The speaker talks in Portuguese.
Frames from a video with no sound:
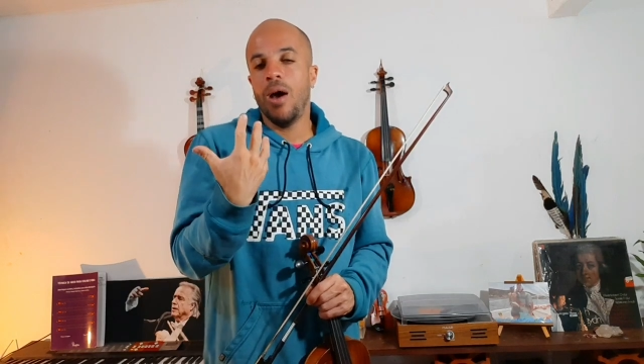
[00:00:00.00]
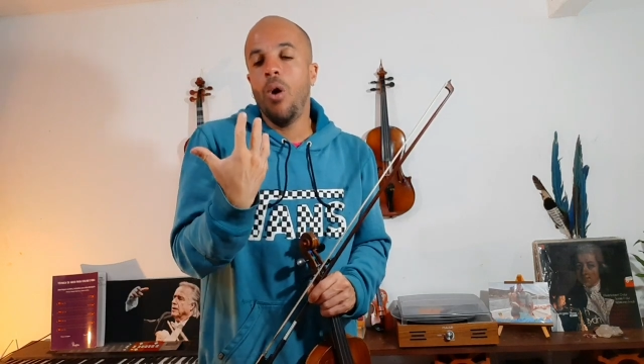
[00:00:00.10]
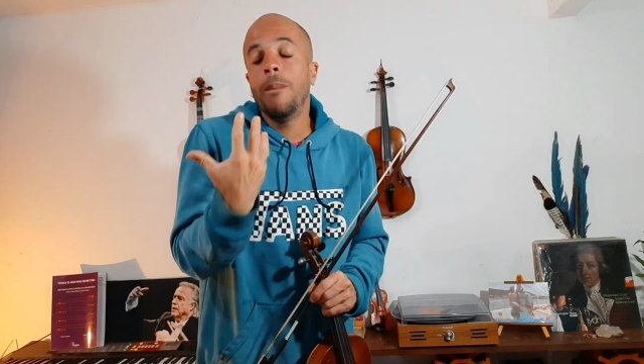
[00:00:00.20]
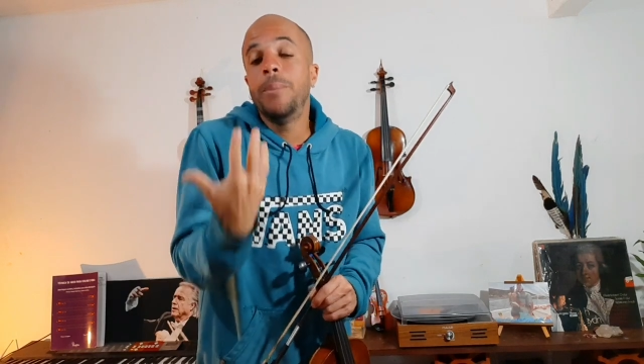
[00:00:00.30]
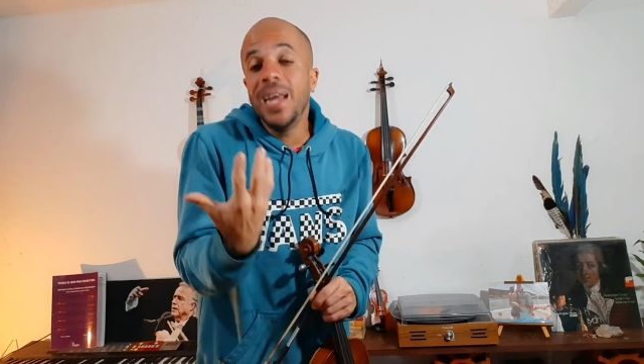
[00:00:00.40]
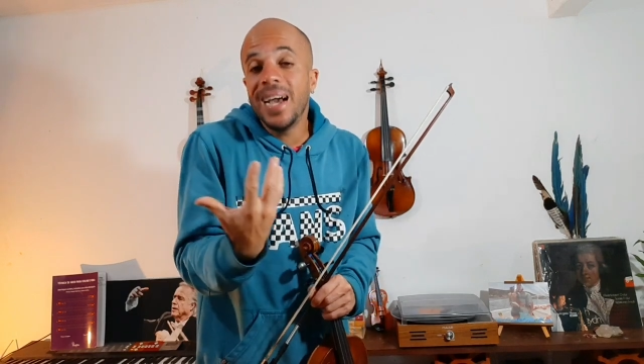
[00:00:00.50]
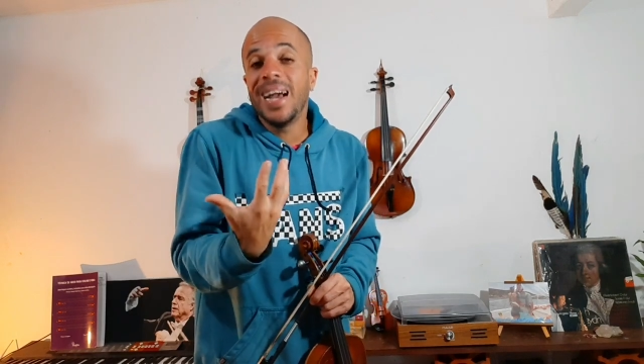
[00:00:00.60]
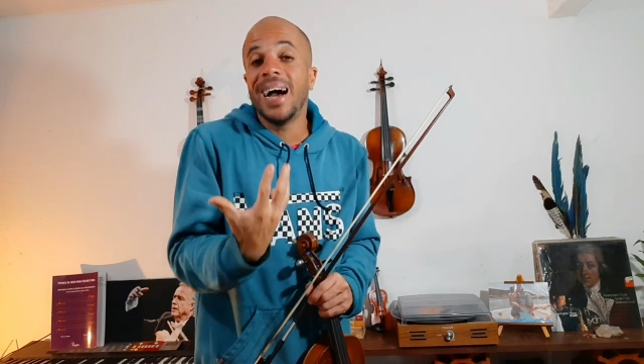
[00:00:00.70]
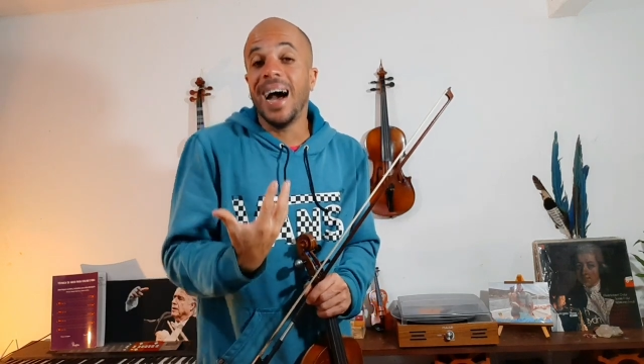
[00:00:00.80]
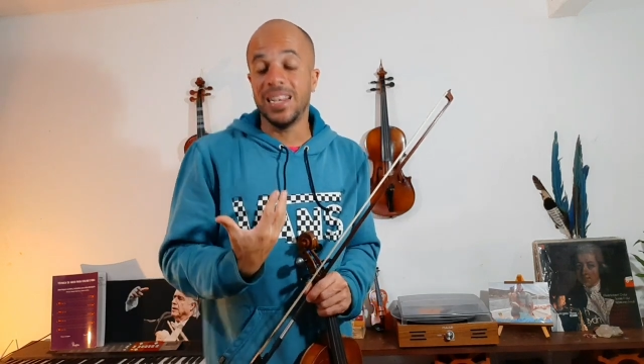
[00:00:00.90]

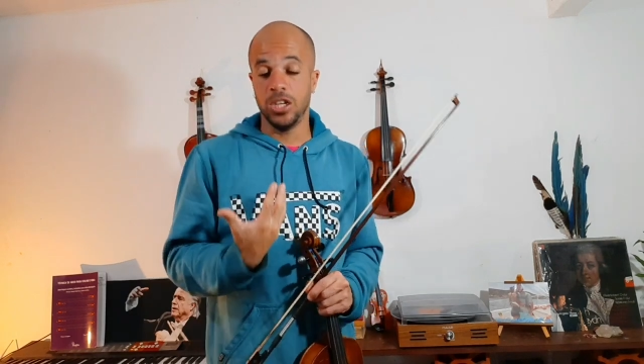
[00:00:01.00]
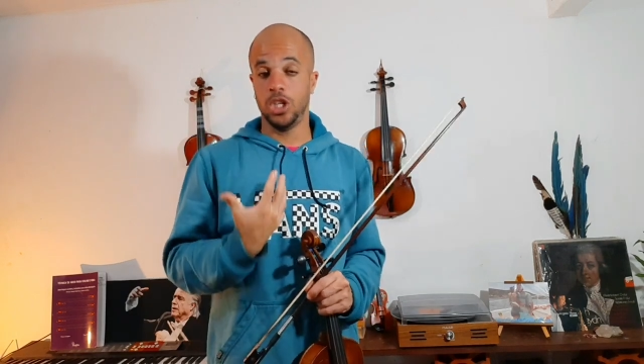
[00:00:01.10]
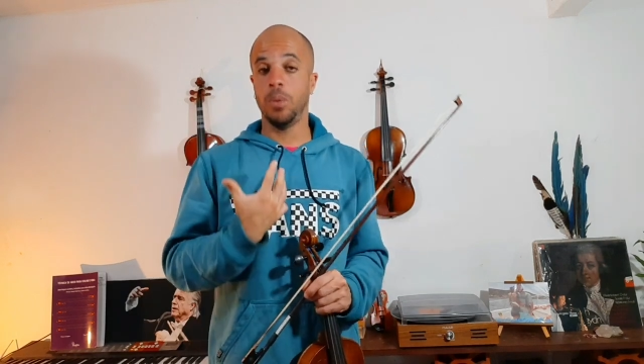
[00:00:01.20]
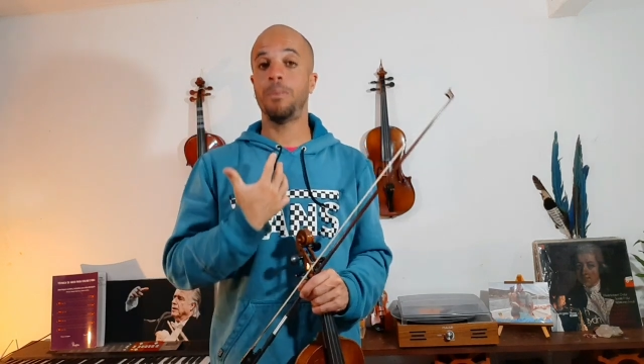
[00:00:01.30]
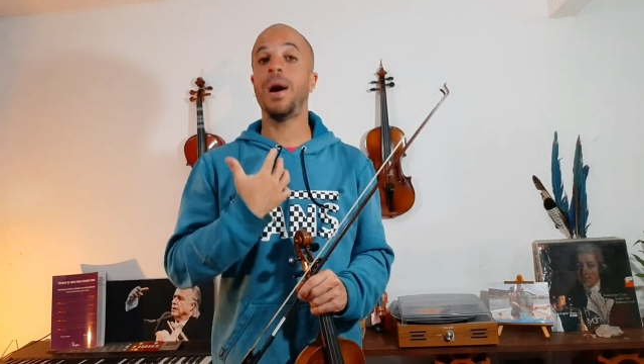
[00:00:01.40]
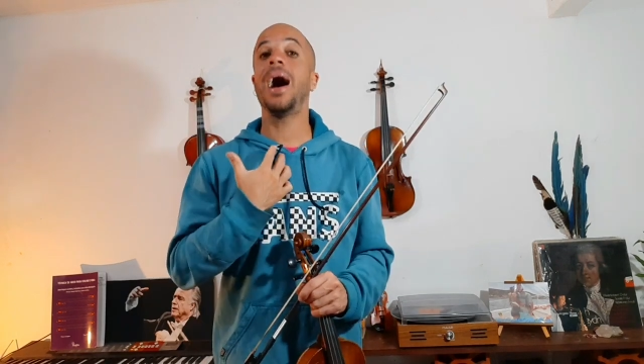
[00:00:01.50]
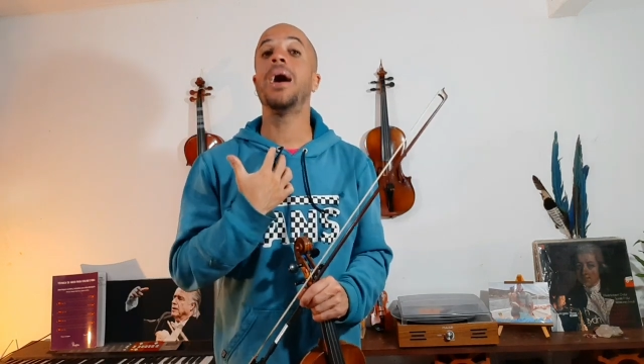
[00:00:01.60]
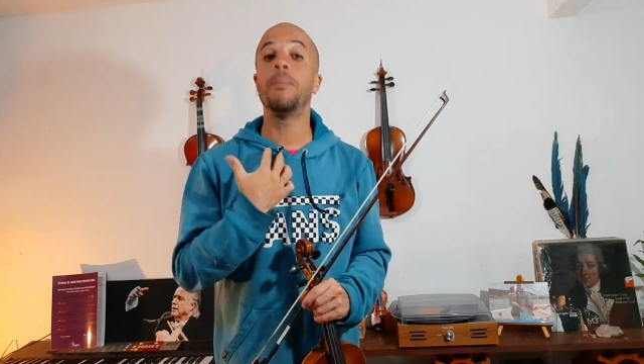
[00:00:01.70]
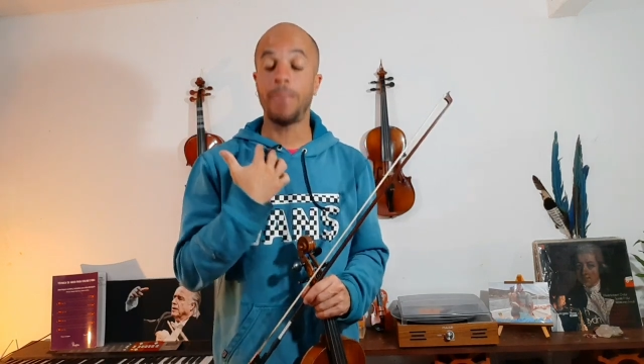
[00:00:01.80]
obriga a gente pa